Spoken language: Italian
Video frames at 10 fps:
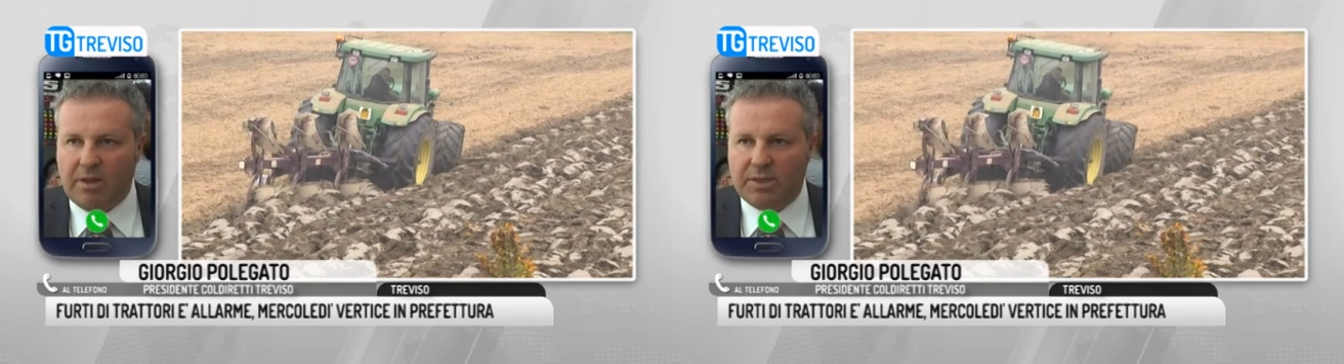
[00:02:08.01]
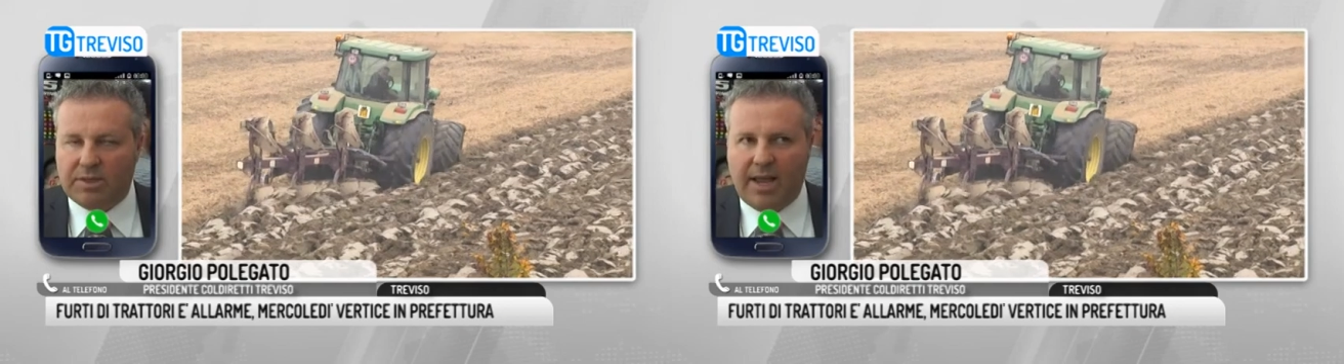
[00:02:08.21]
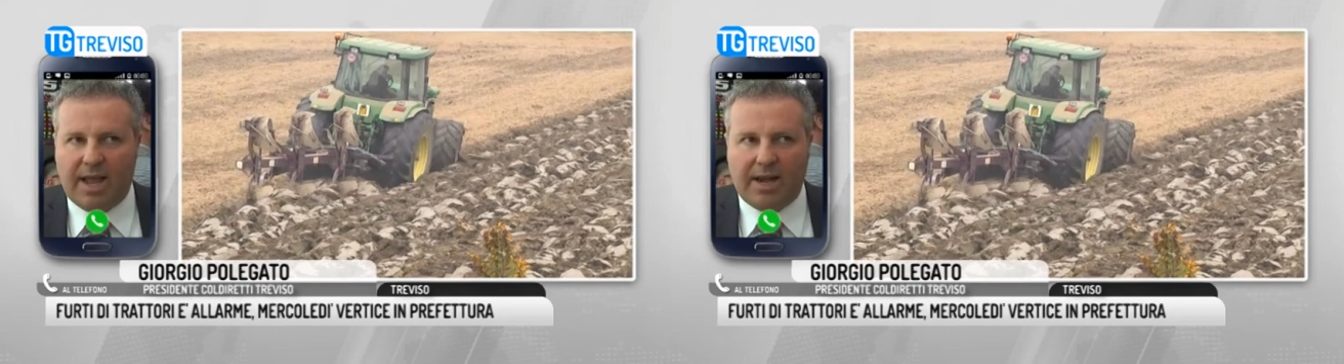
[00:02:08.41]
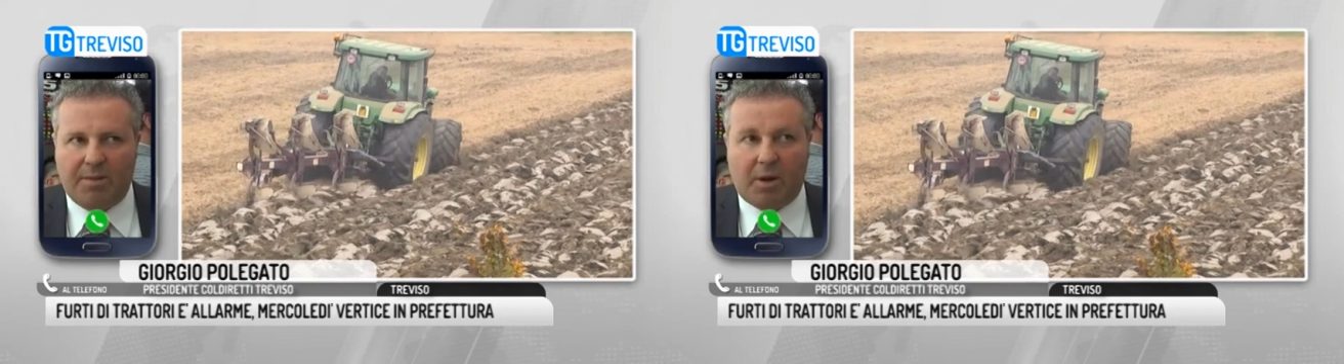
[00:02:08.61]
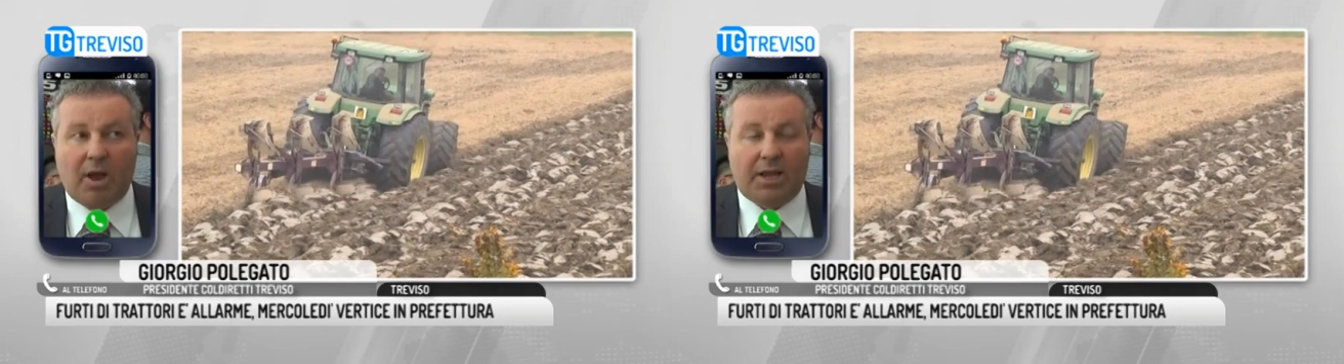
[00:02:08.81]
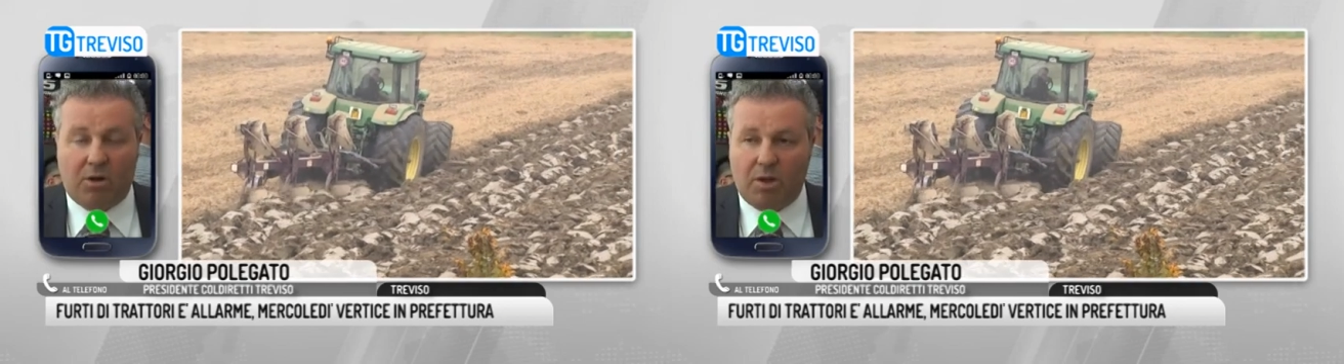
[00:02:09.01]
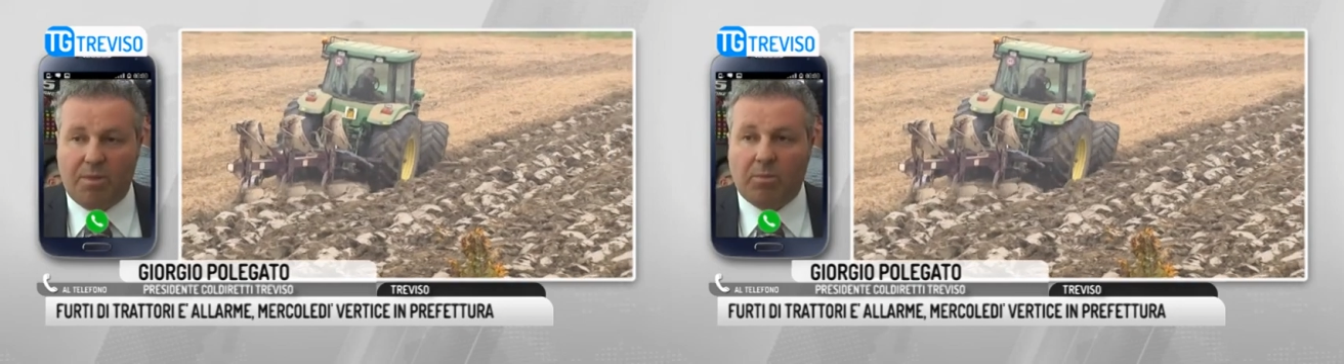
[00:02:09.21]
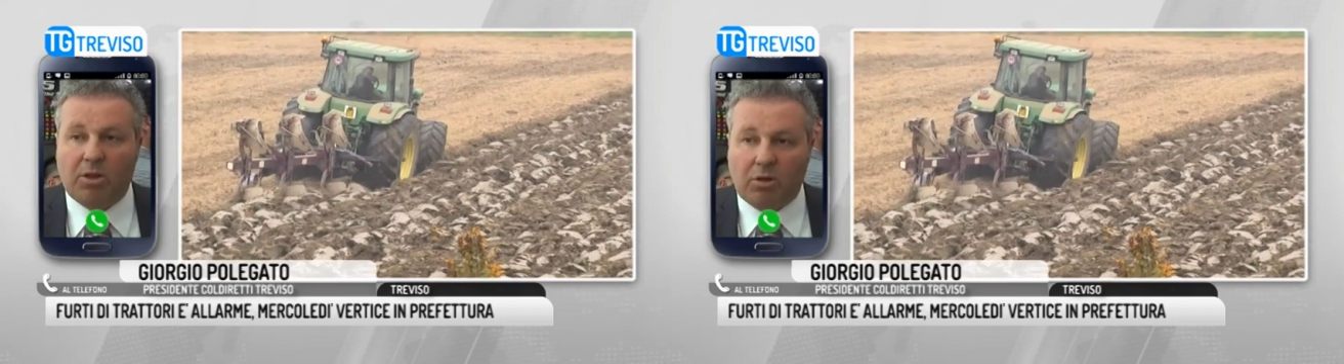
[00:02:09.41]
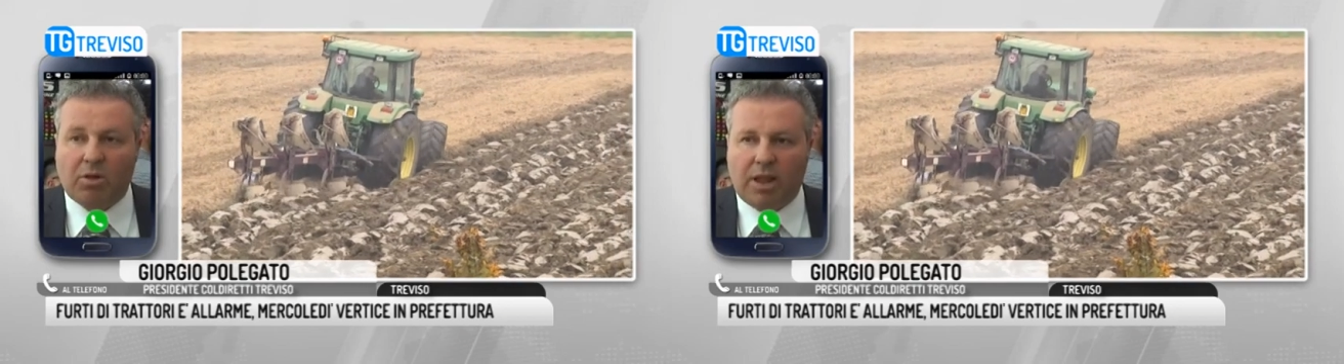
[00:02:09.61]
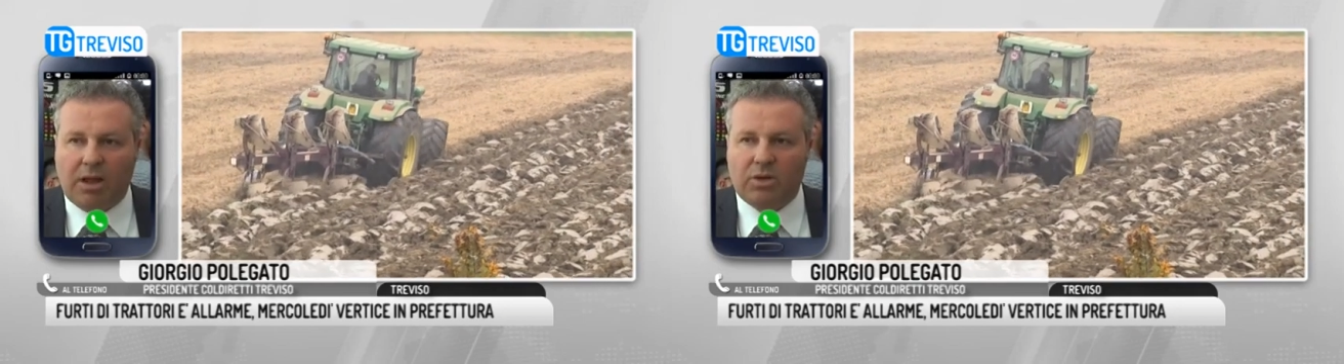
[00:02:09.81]
a distanza di, di poco,
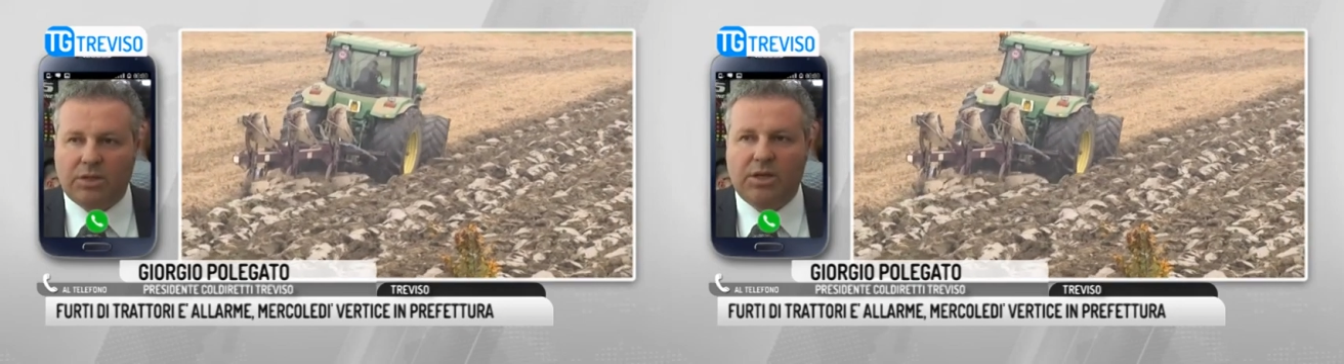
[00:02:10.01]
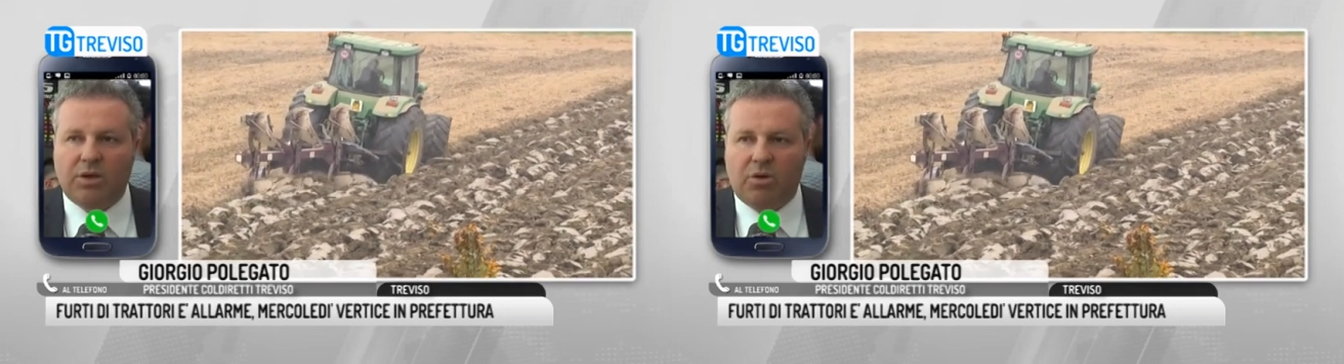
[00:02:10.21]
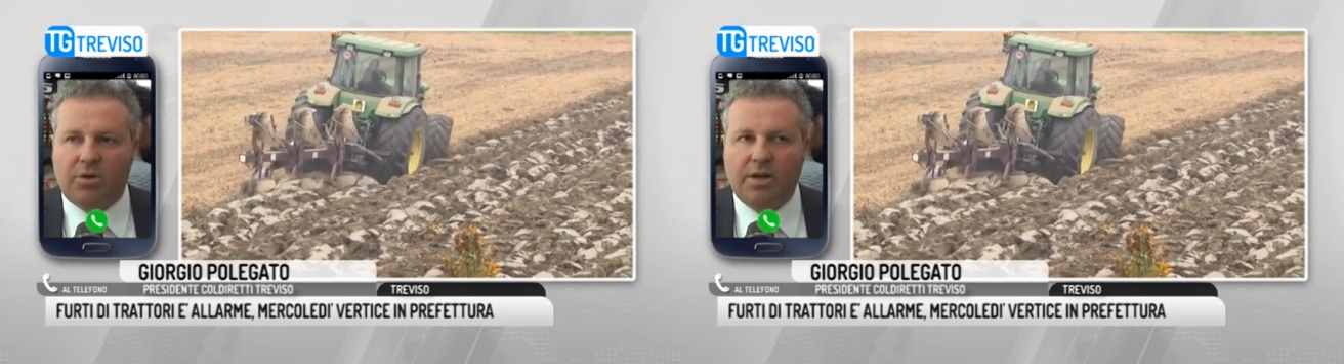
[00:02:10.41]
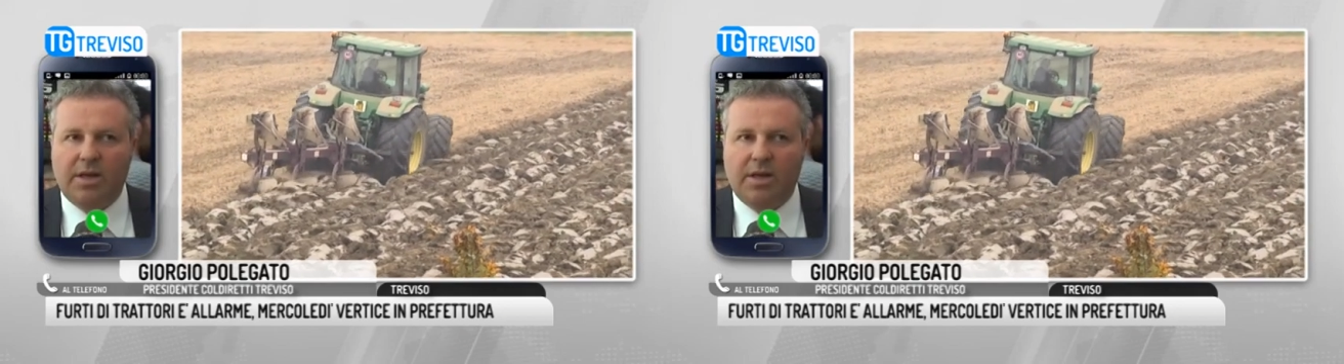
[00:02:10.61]
magari con valore,